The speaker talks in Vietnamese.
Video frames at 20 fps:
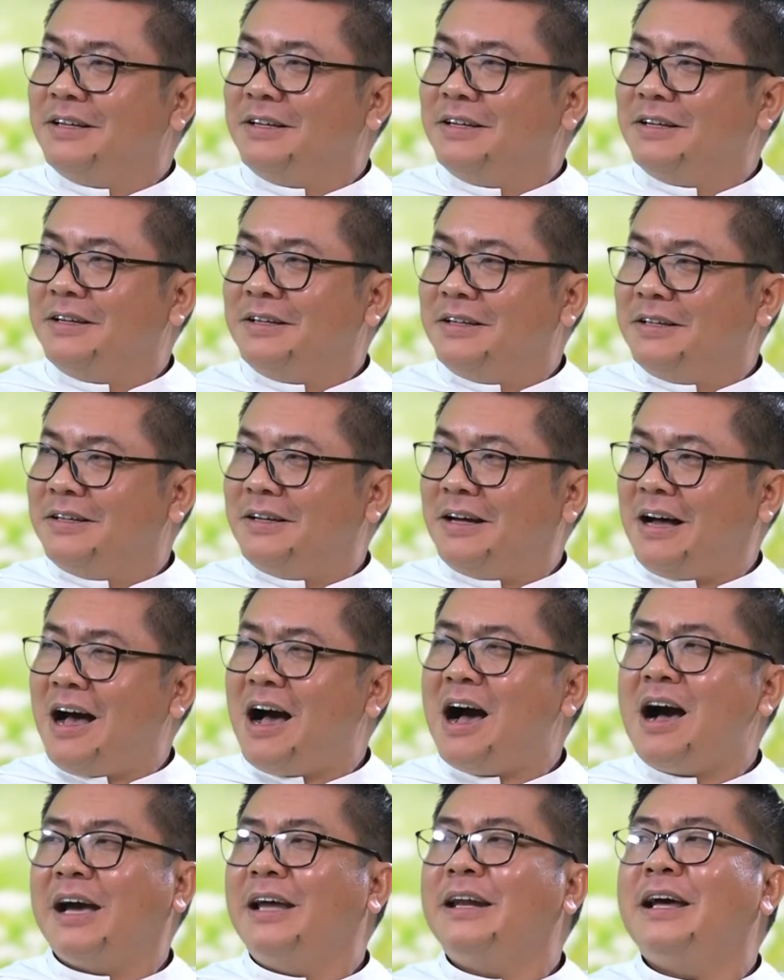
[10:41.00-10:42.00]
nhờ ai
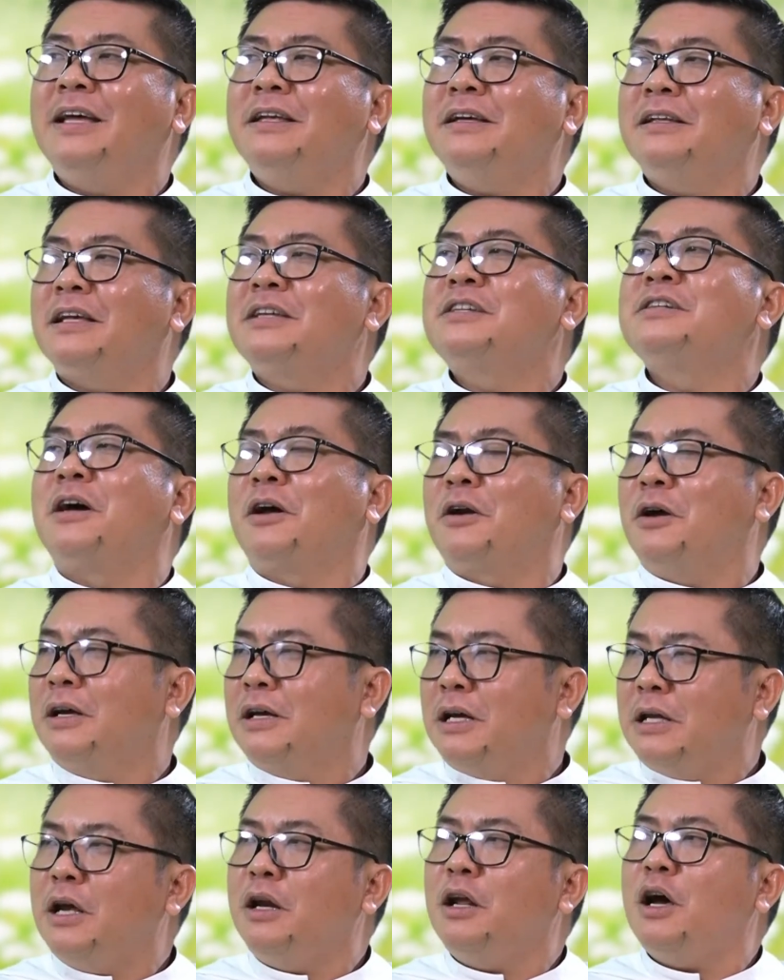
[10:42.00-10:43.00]
à cái đấy thì ta sửa rồi
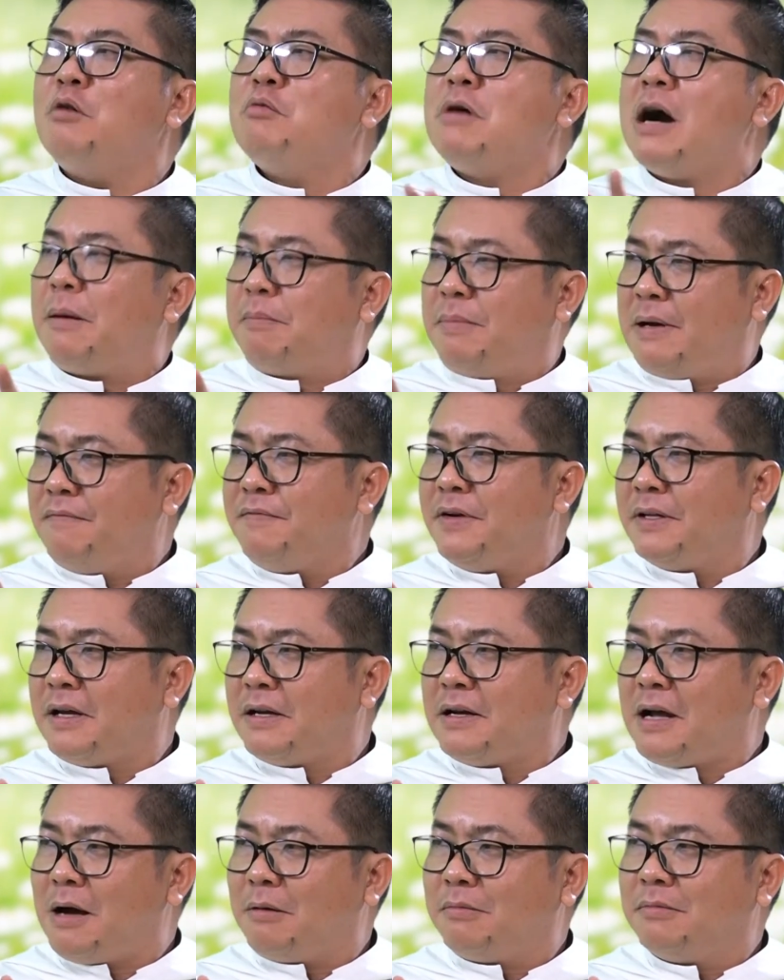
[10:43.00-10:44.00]
cái đó nó không hợp lắm về thần
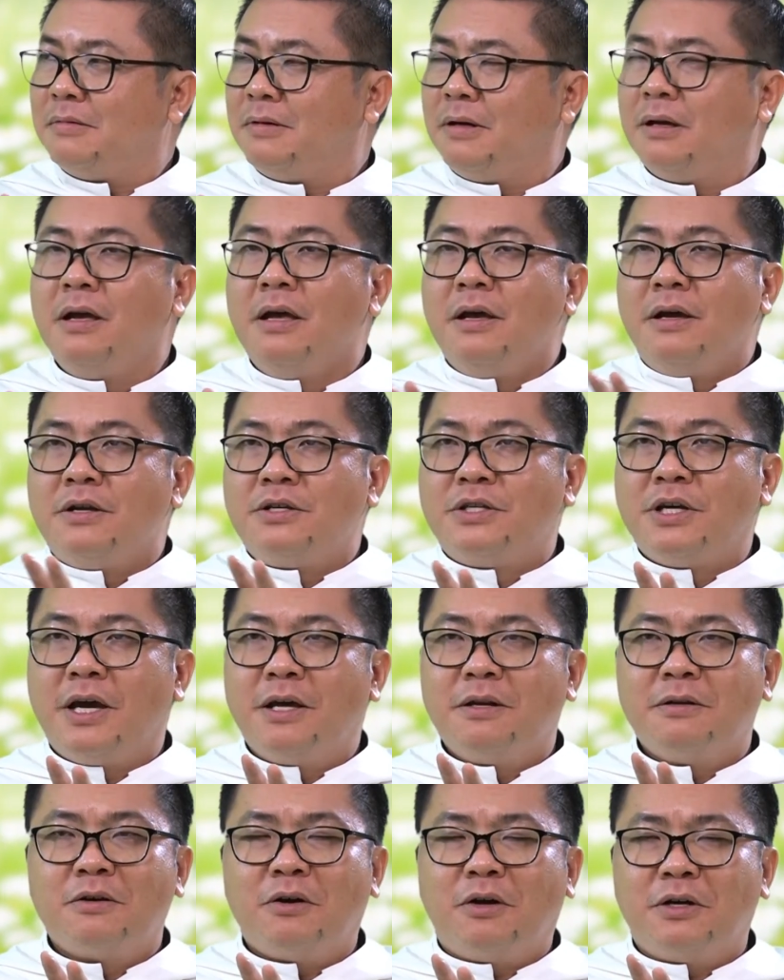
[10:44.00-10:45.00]
à. học à,
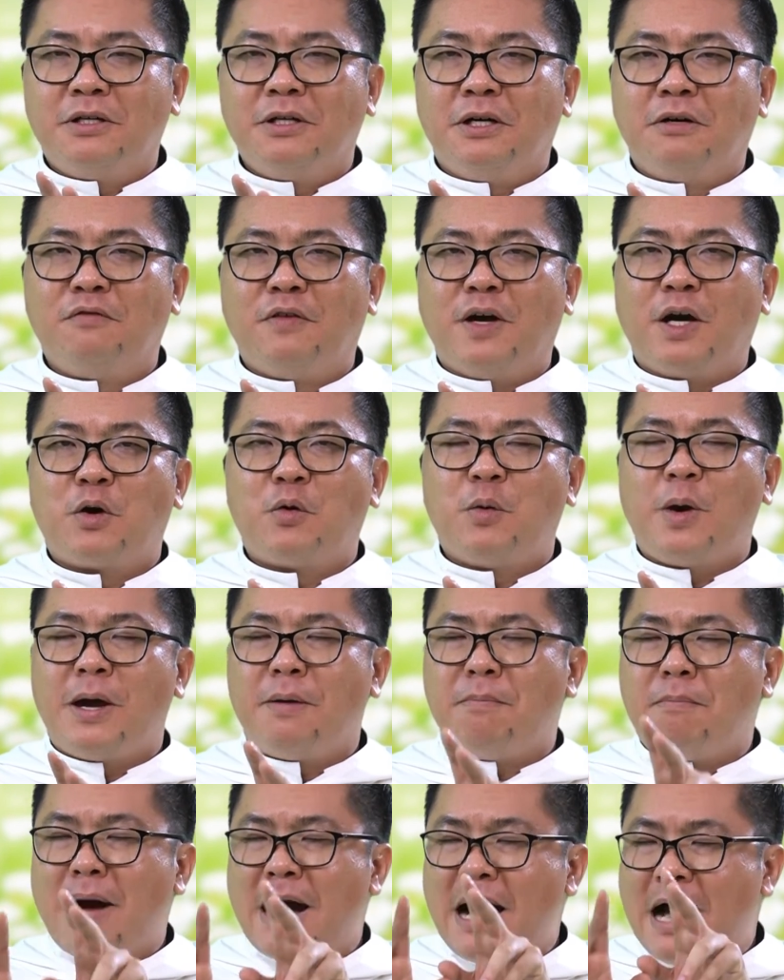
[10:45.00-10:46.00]
trên con đường về quê
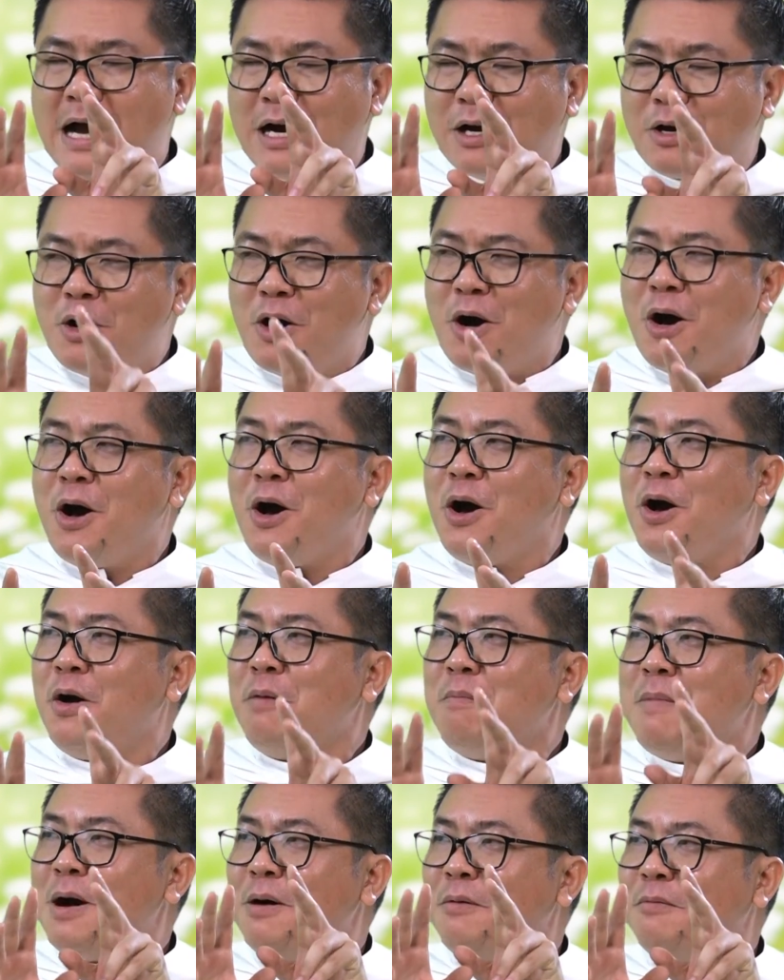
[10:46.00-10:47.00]
mà có
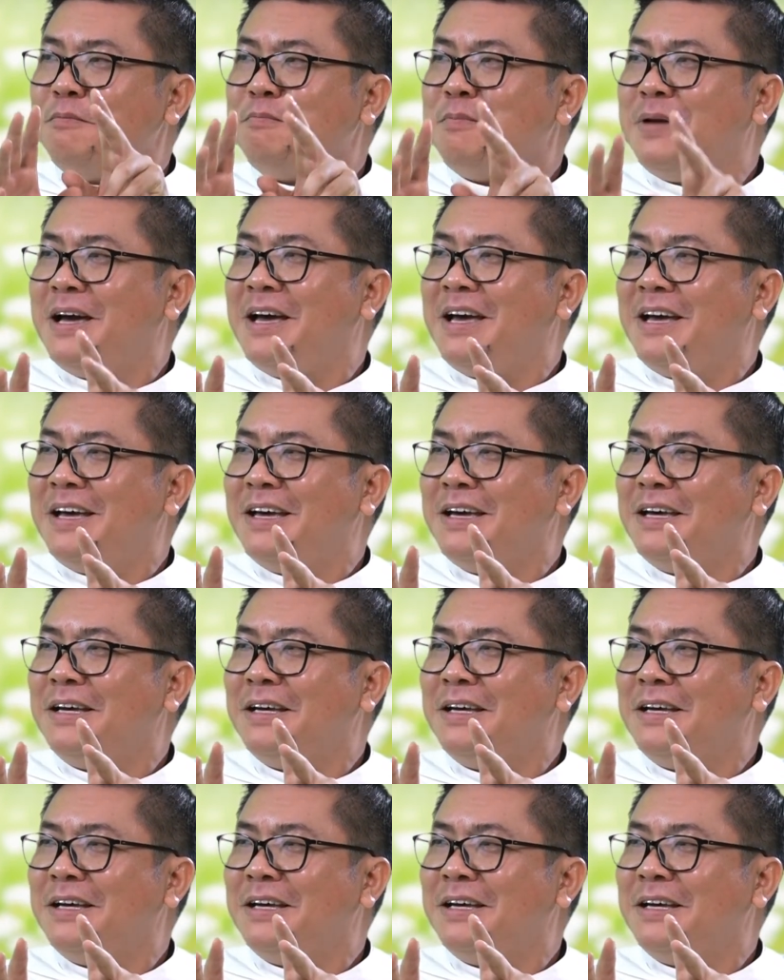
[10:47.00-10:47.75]
bóng mẹ